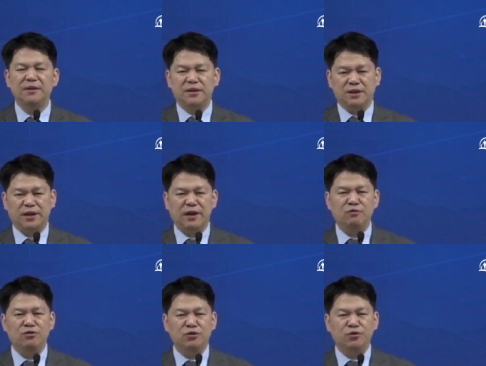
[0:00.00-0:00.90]
이
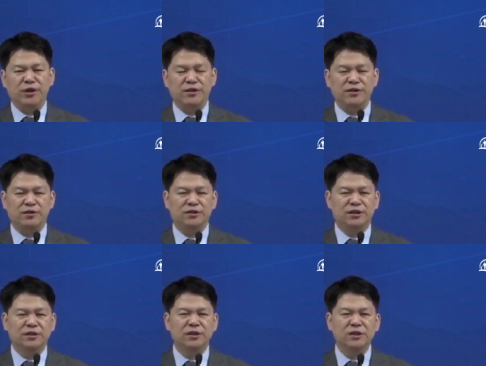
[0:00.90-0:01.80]
행군을 위해서
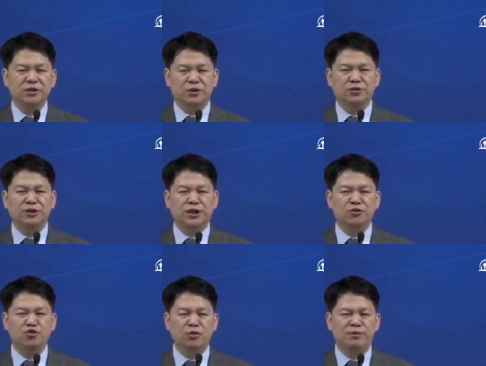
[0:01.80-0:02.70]
즉 전쟁에
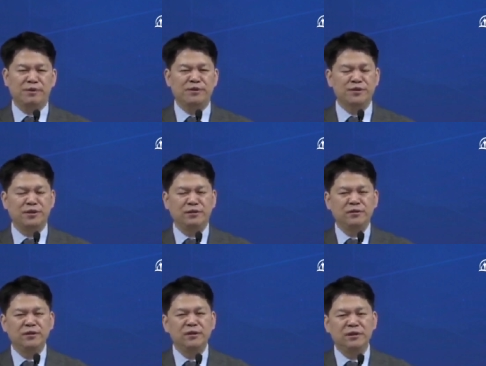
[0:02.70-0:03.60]
투입되면서
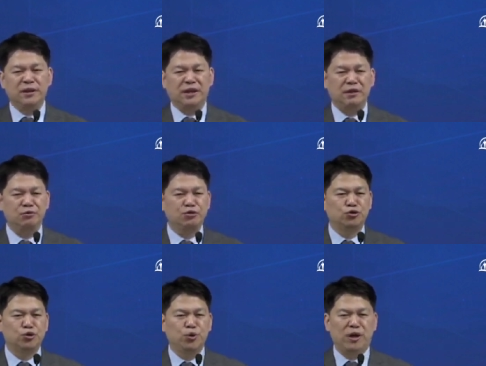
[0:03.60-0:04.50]
하나님은
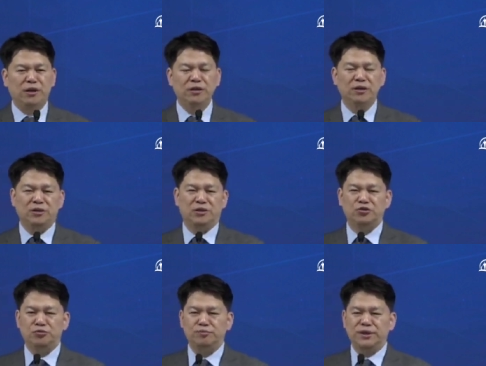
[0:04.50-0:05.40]
중요한
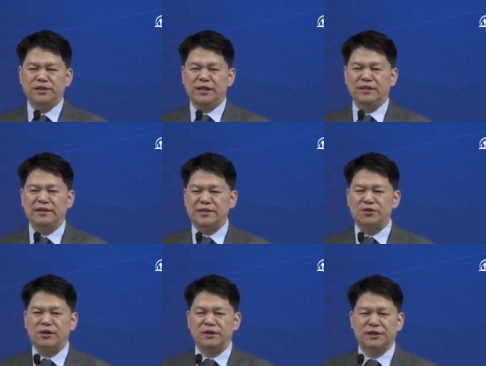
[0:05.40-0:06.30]
준비 사항
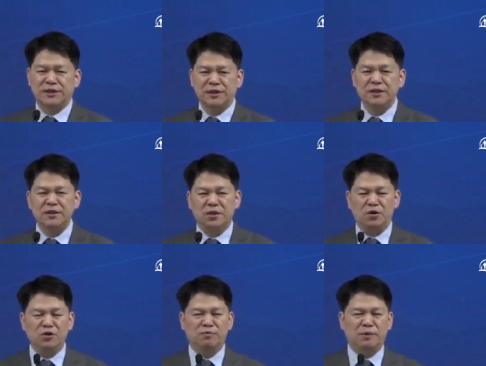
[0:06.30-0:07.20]
다섯 가지를
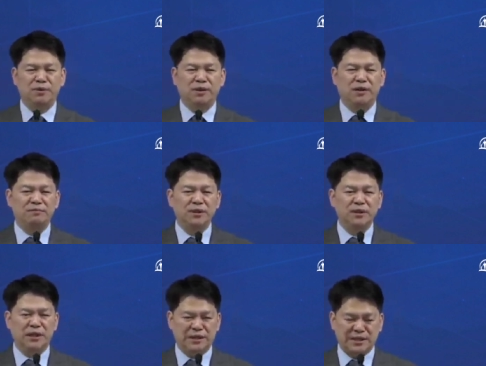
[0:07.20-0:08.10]
언급합니다.
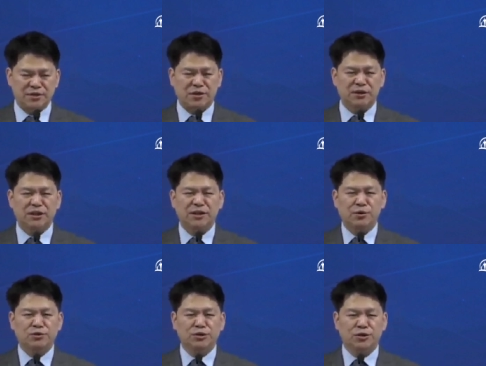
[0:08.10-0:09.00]
이 다섯 가지의
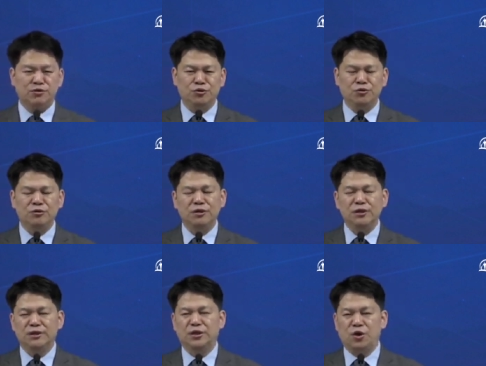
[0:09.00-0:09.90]
내용은 결국
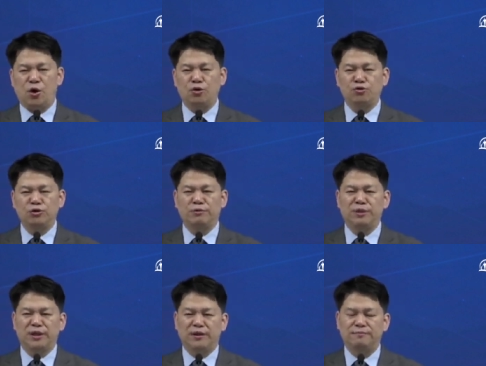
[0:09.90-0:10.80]

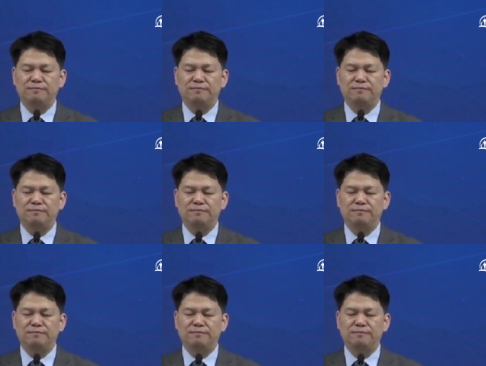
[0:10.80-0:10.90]
거룩입니다.